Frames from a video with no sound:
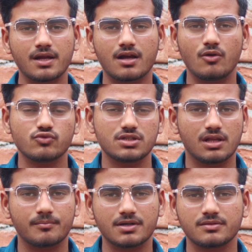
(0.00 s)
आपका अकाउंट
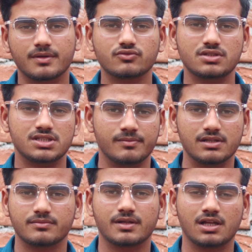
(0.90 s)
उसी नंबर से बना उसी
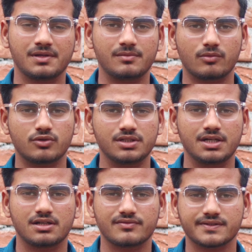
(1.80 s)
जी से बना फिर भी
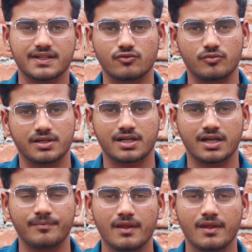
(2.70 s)
आपको ये इंटरफेस देखने को मिल रहा